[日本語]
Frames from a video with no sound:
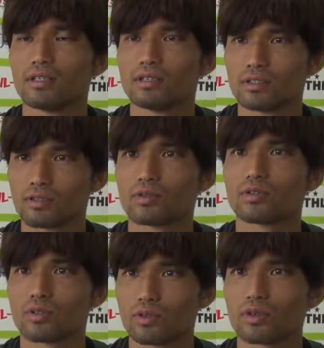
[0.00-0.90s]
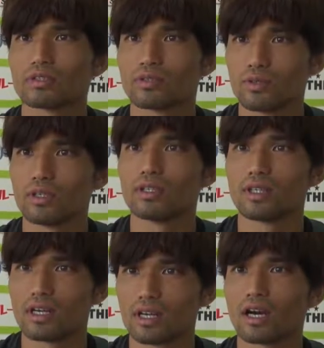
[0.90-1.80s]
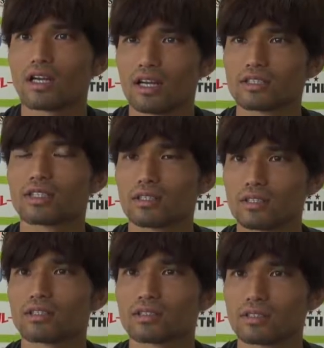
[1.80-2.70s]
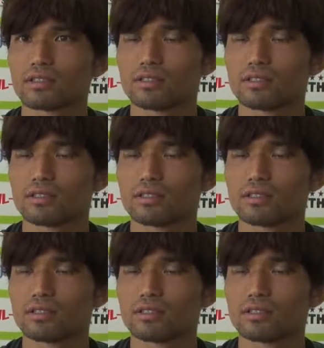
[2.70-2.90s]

うんそういうところはすごいやり入りやすかったです、